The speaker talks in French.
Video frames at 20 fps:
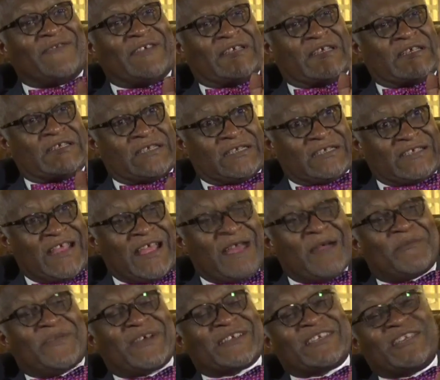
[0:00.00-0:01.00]
fait sa sieste,
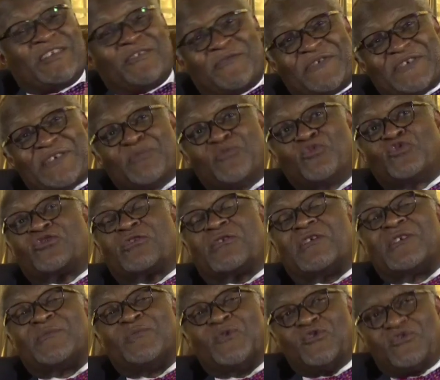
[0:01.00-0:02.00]
parce qu'il le faisait pour
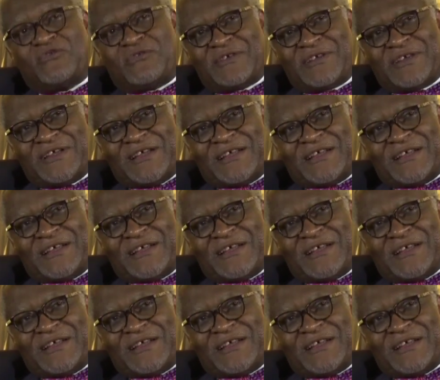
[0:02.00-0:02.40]
30 minutes.